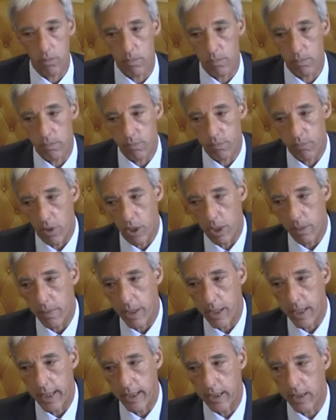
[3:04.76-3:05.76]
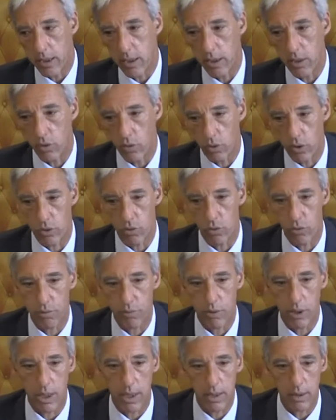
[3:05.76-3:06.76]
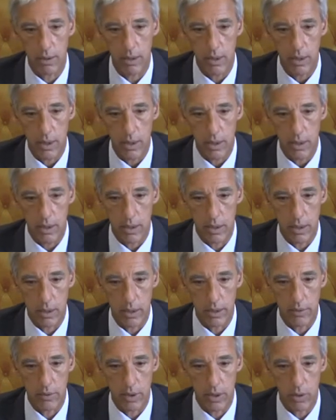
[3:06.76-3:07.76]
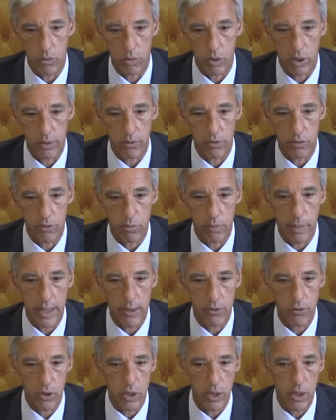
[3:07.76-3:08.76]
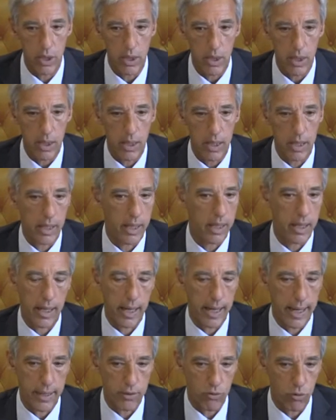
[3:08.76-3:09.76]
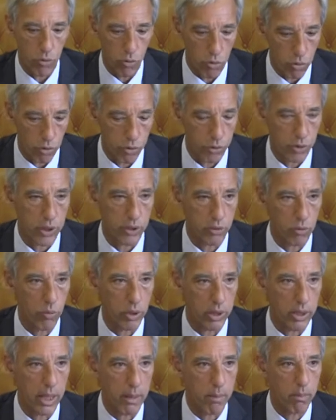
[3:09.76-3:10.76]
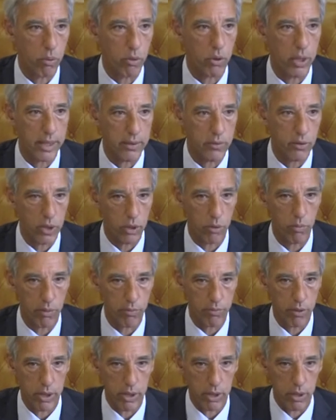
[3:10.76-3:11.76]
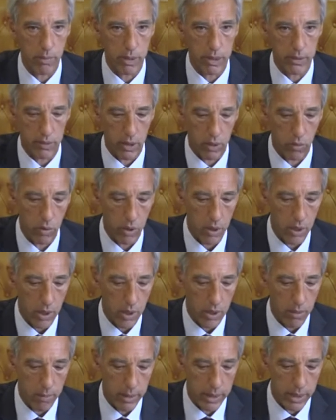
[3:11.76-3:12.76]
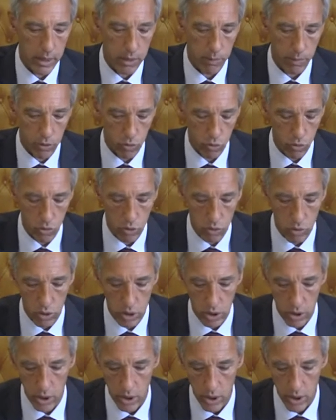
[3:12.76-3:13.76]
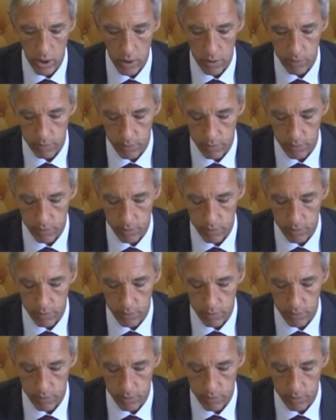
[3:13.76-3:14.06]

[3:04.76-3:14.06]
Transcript: de forma a que hoje, no final da nossa, do nosso semestre, eh, haja um consenso quanto à importância de uma forte dimensão marítima. Julgo que